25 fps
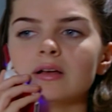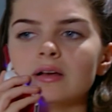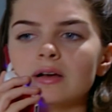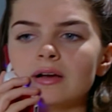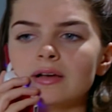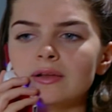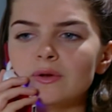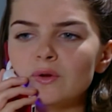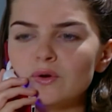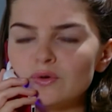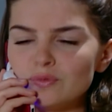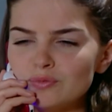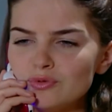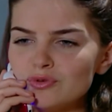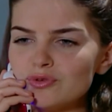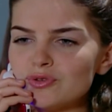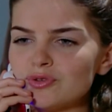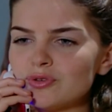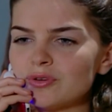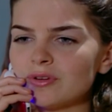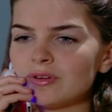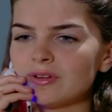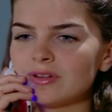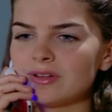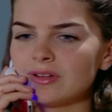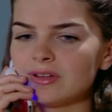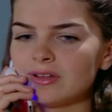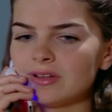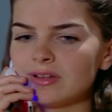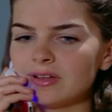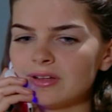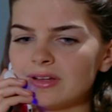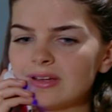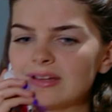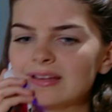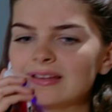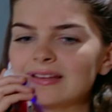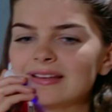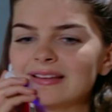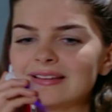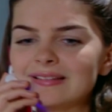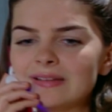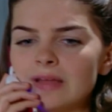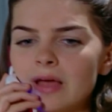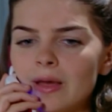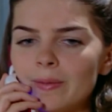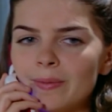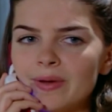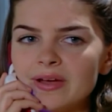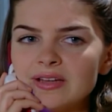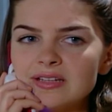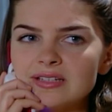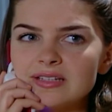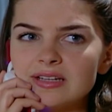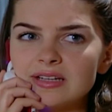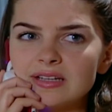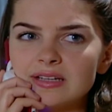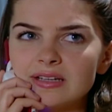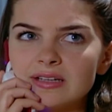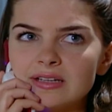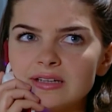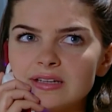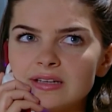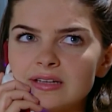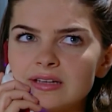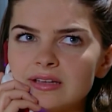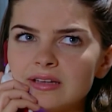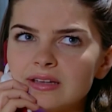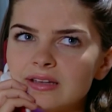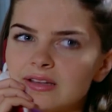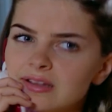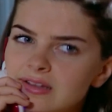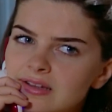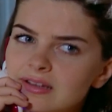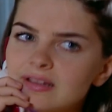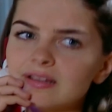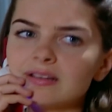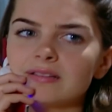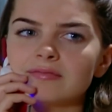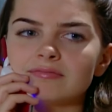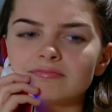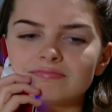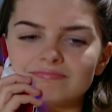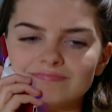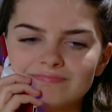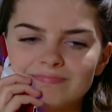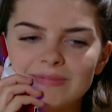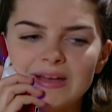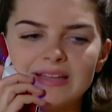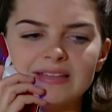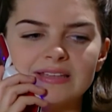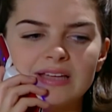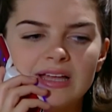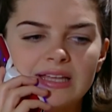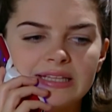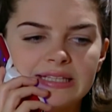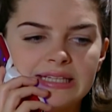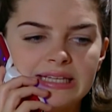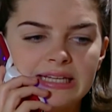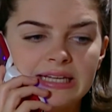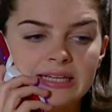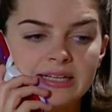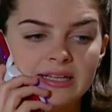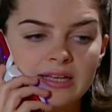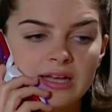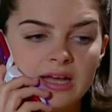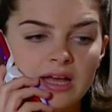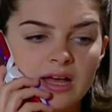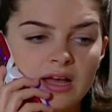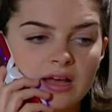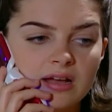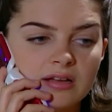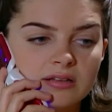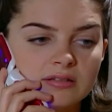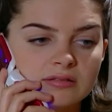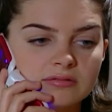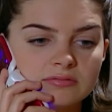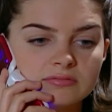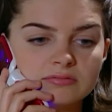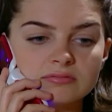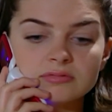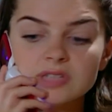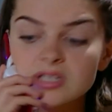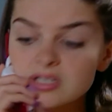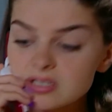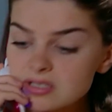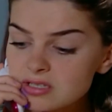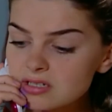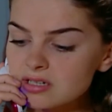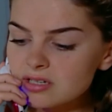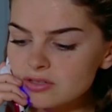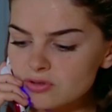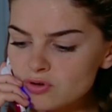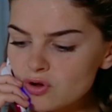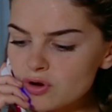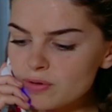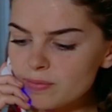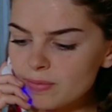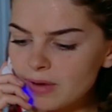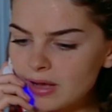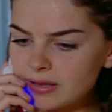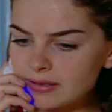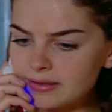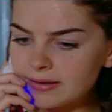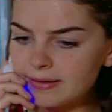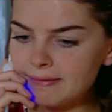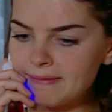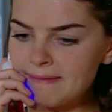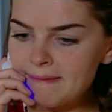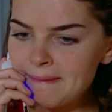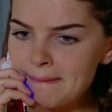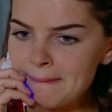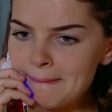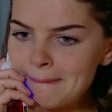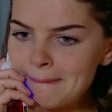Alo Umut. Heh, ne haber? Benden değilik. Hazırlanıyorum ben de.